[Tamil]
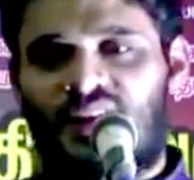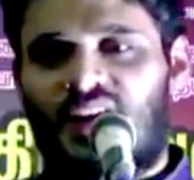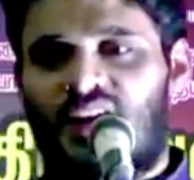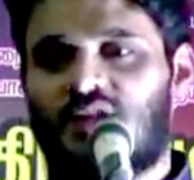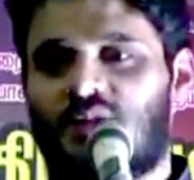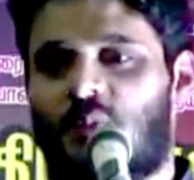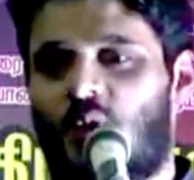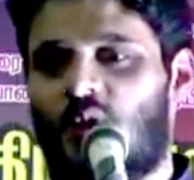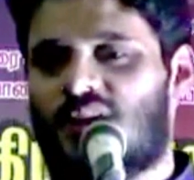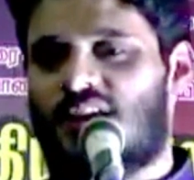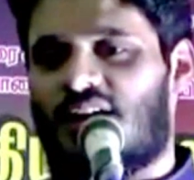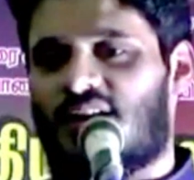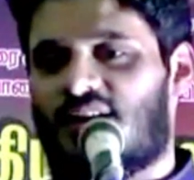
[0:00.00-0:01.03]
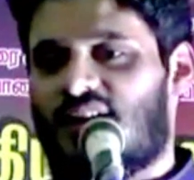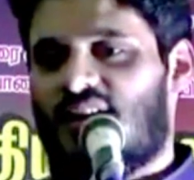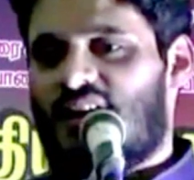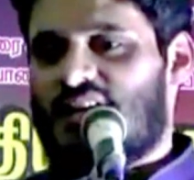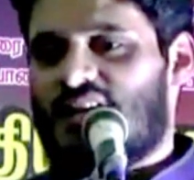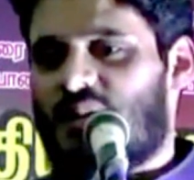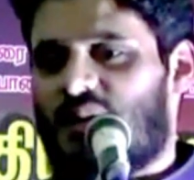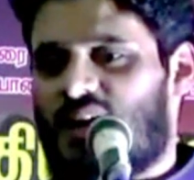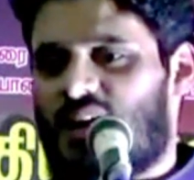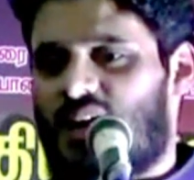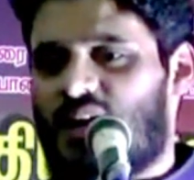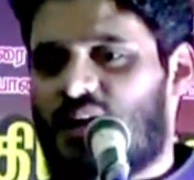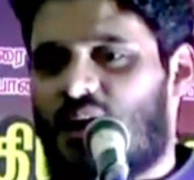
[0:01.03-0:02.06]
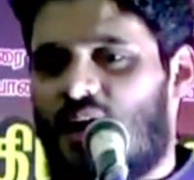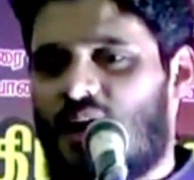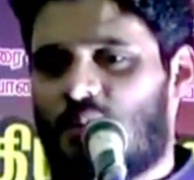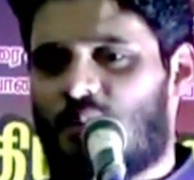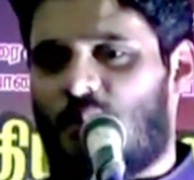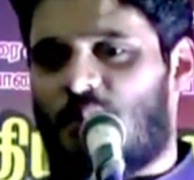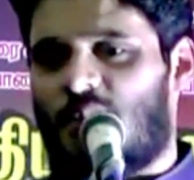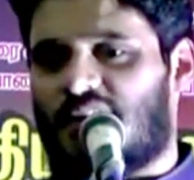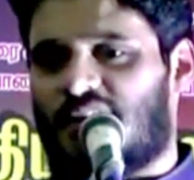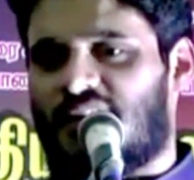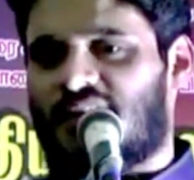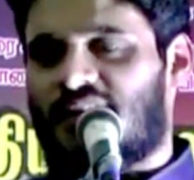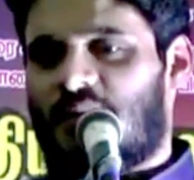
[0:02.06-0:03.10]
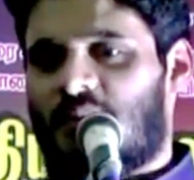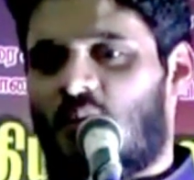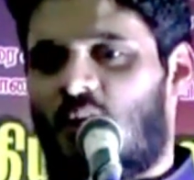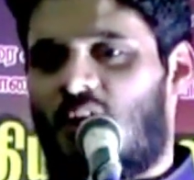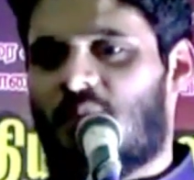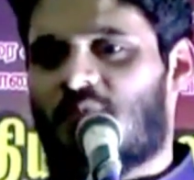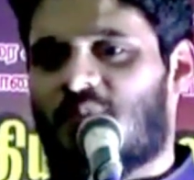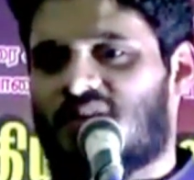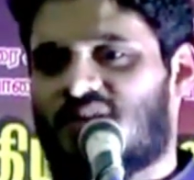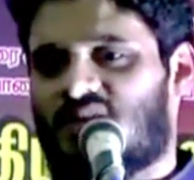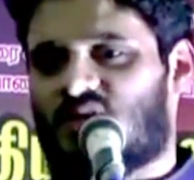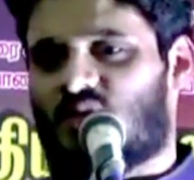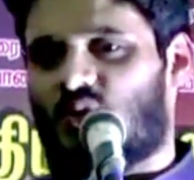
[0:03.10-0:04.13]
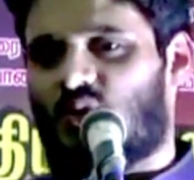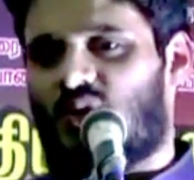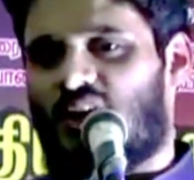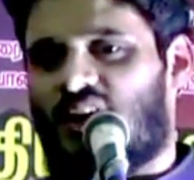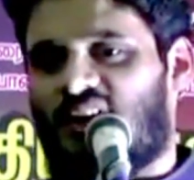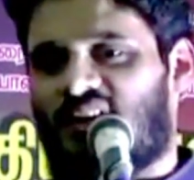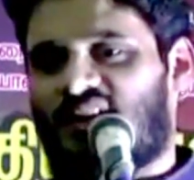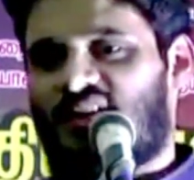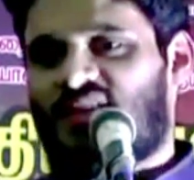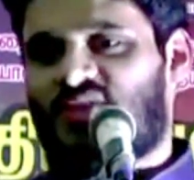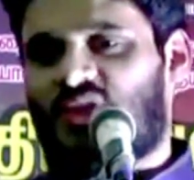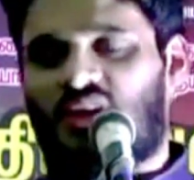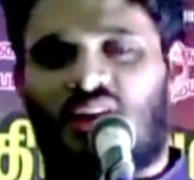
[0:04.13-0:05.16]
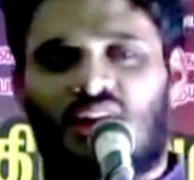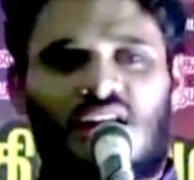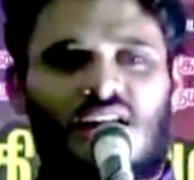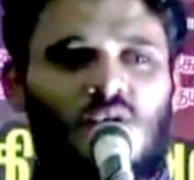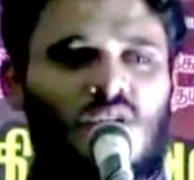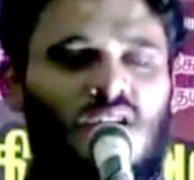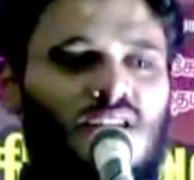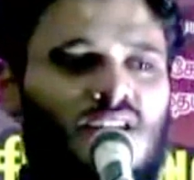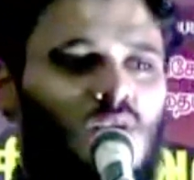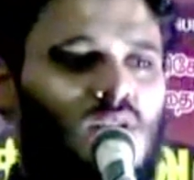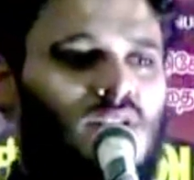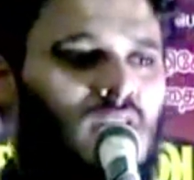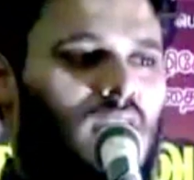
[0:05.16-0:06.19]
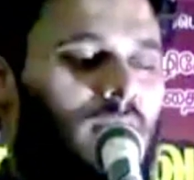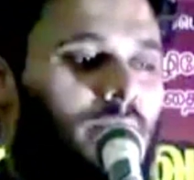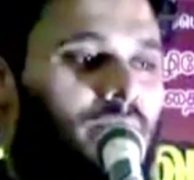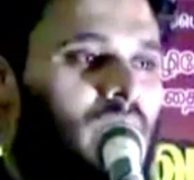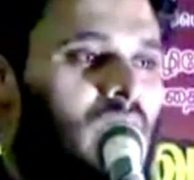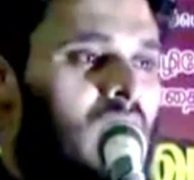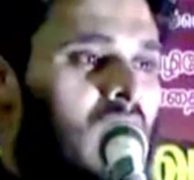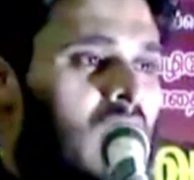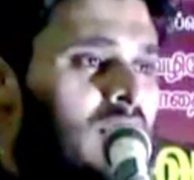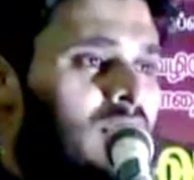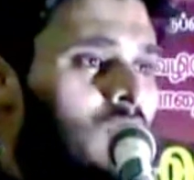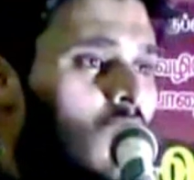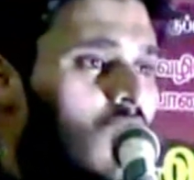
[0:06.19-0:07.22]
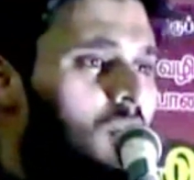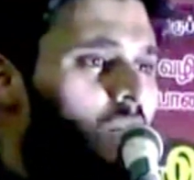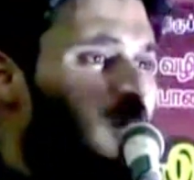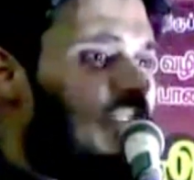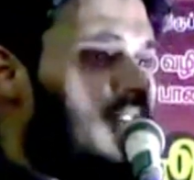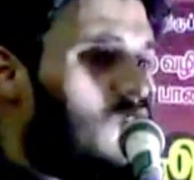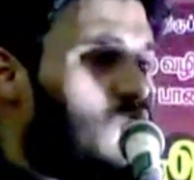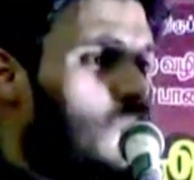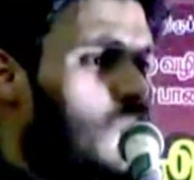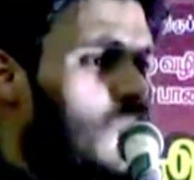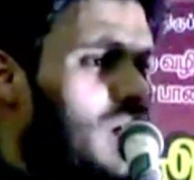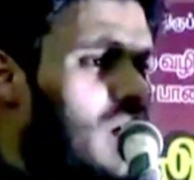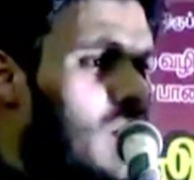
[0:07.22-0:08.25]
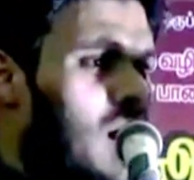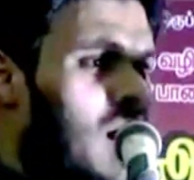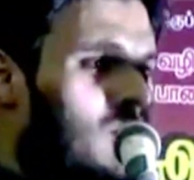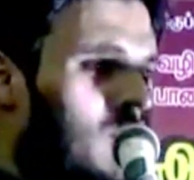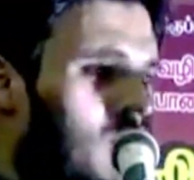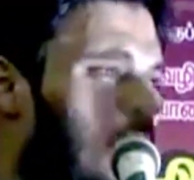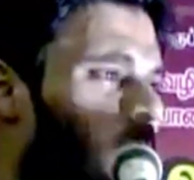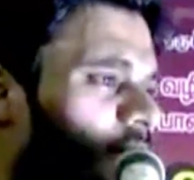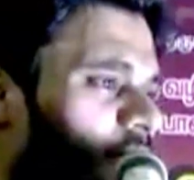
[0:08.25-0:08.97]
அதுபோல்தான் எமக்கு அடுக்கு அனுப்பப்பட்ட முஹம்மது ரசூலுல்லா சொல்லல்லாஹு அலிஹி வசல்லம் அந்த முகம்மது ரசூலுடைய வாழ்விலும்